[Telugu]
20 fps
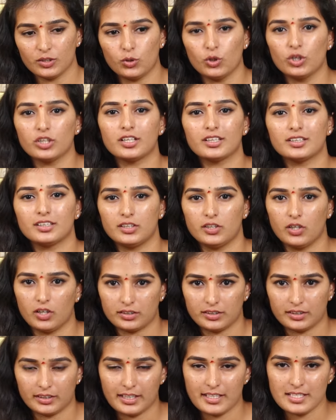కోల్కతా
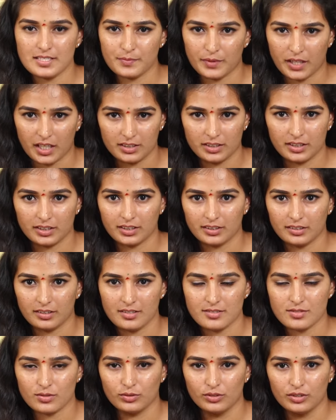డాక్టర్ కేసు మనందరికీ
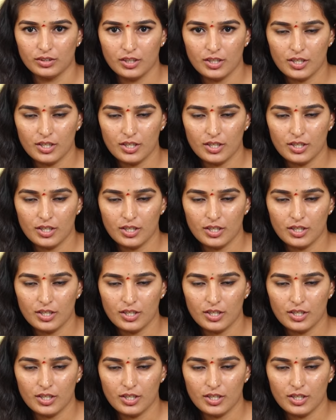తెలుసు